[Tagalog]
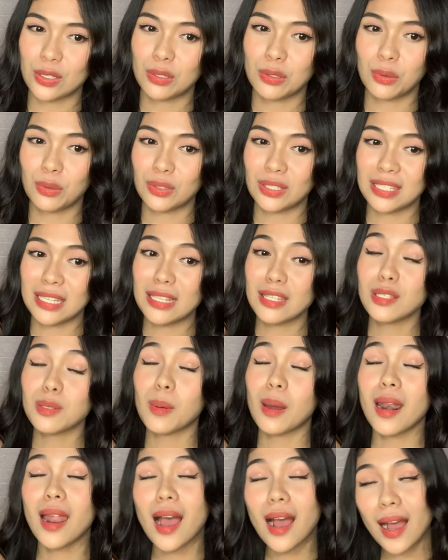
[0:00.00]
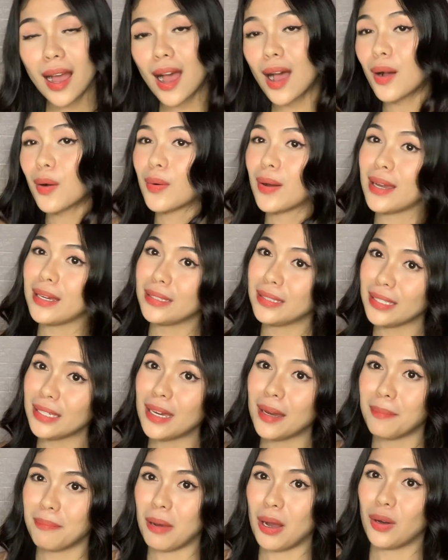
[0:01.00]
So, since wala nga akong
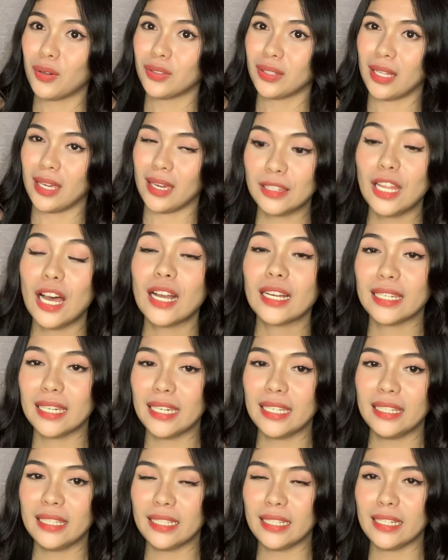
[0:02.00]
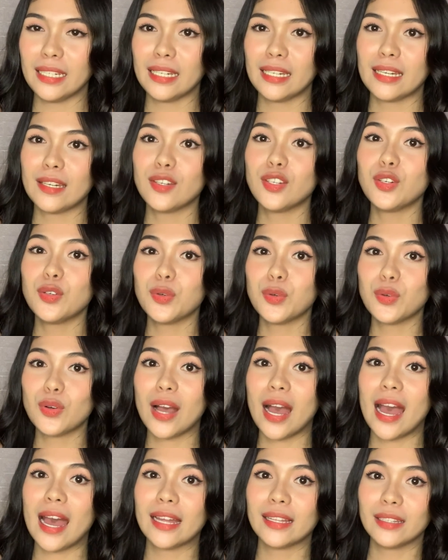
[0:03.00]
idea about it, luckily, yung
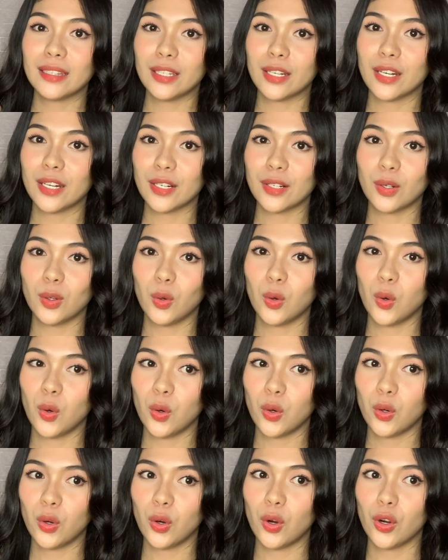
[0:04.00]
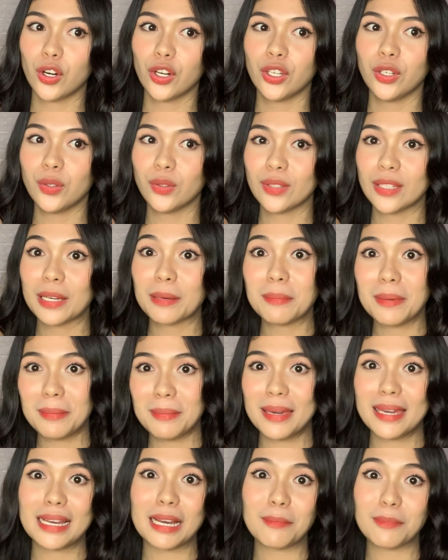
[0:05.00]
handler ko or yung
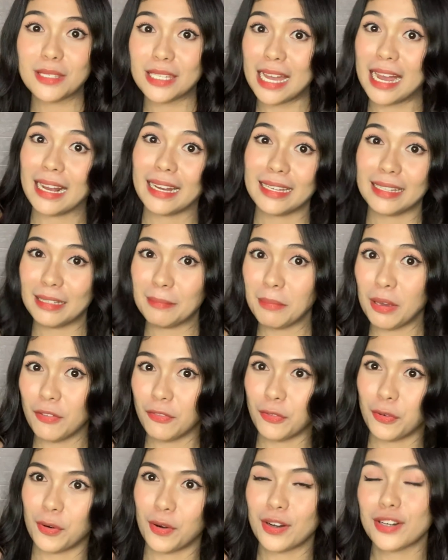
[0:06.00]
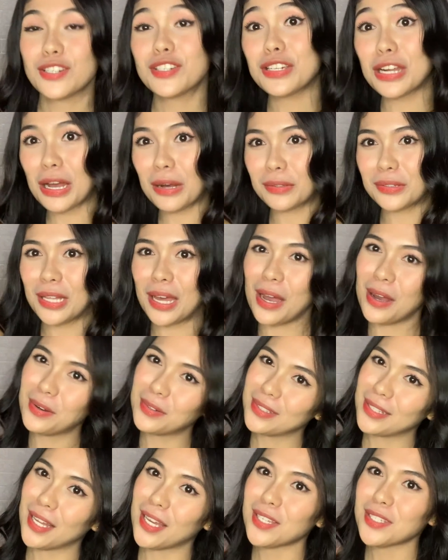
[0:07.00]
nagme-makeup sa akin before, shout
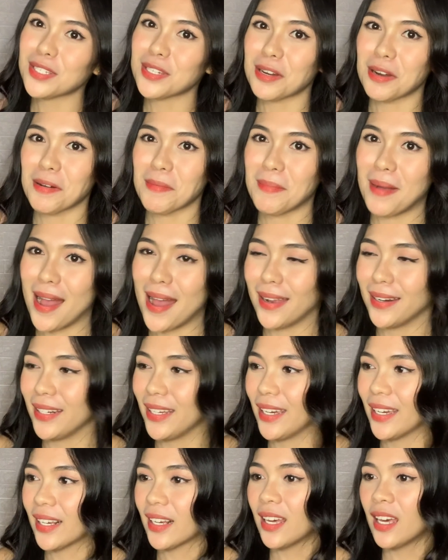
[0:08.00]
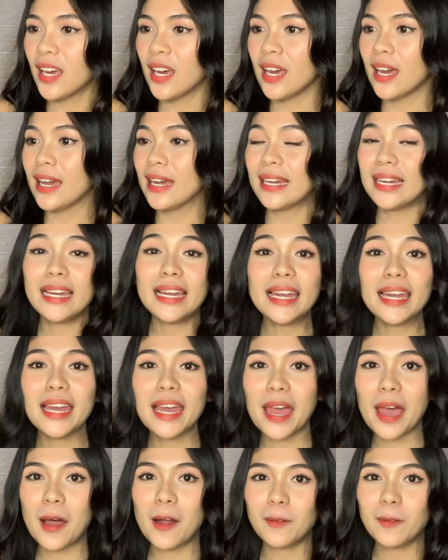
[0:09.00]
out kay Sir Malik, he
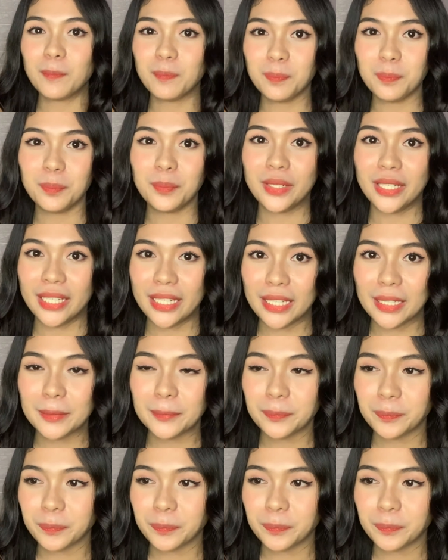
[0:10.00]
helped me